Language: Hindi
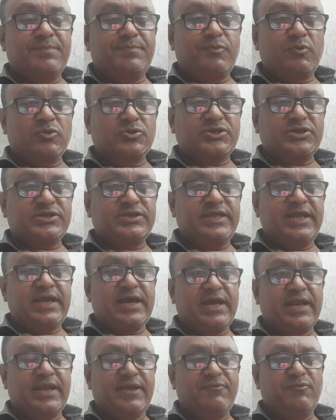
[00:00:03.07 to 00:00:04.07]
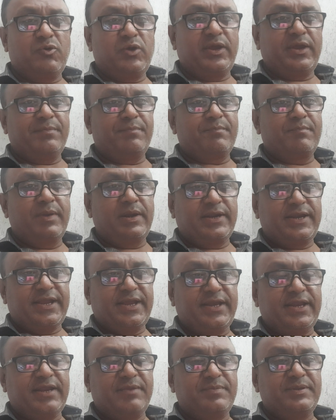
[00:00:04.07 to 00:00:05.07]
प्रोसेस दिखा रहे हैं वो है
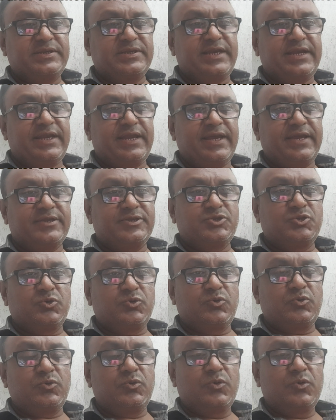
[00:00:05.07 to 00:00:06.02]
मल्टीग्रेन बिस्किट है जो